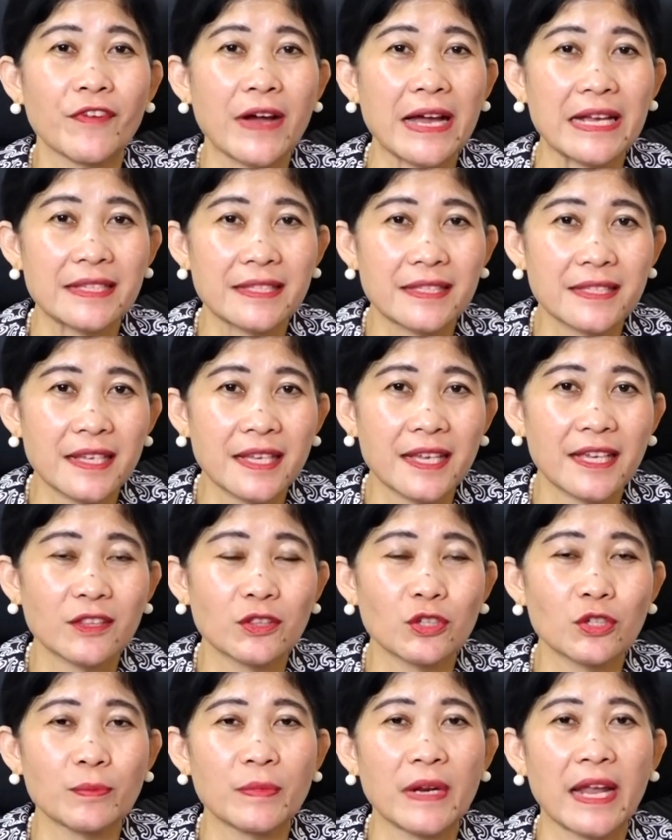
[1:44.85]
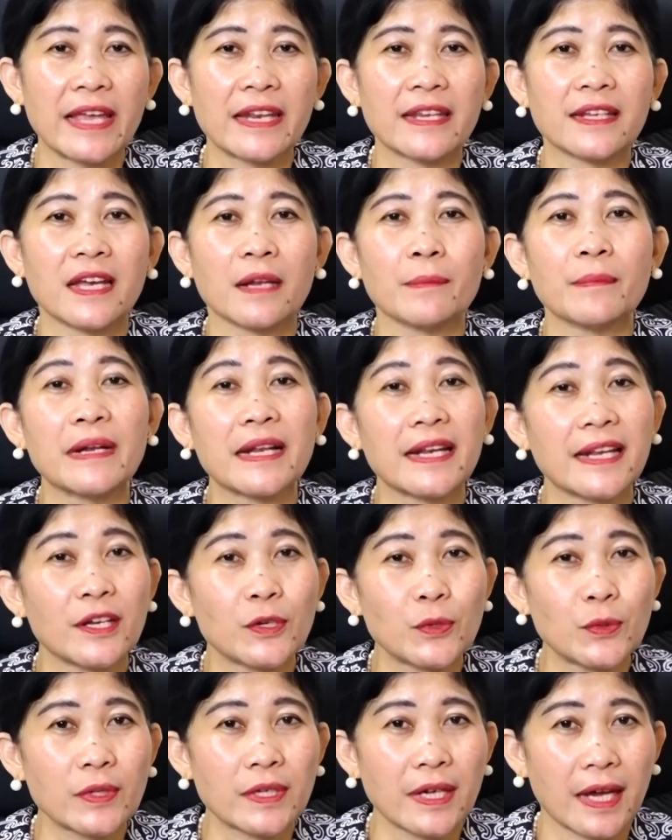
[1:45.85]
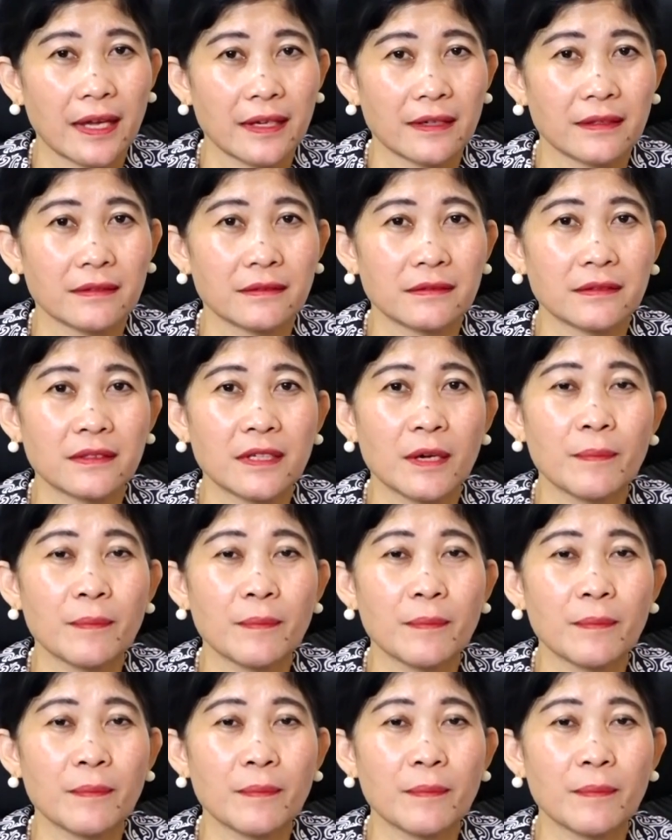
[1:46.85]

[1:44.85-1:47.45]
fasik itu melainkan merindukan